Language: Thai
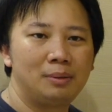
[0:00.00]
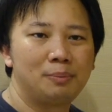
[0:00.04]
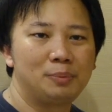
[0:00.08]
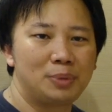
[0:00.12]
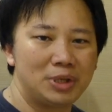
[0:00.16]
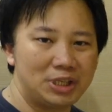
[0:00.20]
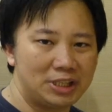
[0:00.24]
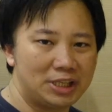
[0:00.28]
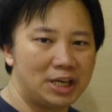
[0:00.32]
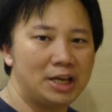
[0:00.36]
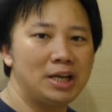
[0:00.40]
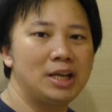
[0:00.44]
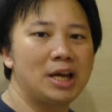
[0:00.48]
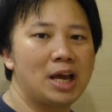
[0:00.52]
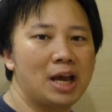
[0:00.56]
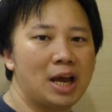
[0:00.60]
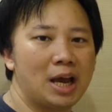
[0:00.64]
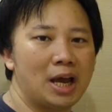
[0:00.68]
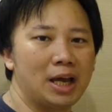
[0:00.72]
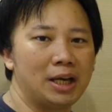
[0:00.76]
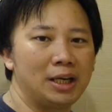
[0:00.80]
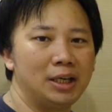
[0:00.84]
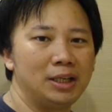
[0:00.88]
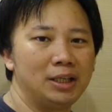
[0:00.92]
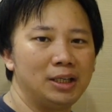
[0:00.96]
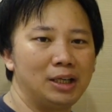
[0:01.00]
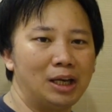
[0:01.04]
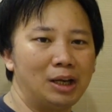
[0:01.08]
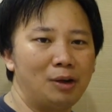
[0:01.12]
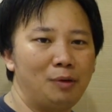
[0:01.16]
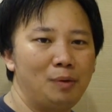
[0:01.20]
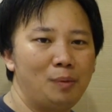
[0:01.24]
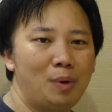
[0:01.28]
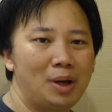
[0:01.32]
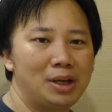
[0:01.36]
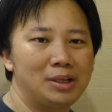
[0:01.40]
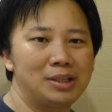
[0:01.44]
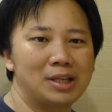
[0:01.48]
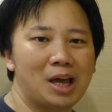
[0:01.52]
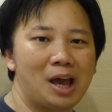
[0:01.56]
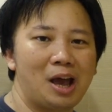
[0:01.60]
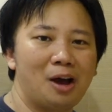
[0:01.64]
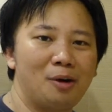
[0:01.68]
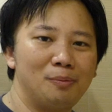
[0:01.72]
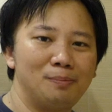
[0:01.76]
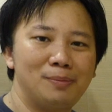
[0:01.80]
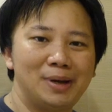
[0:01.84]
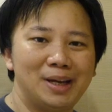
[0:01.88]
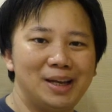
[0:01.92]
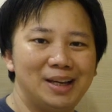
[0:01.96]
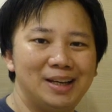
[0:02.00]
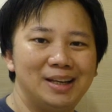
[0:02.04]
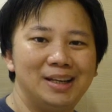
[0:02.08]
พรีเซนต์งาน หรือว่าจะเอาไป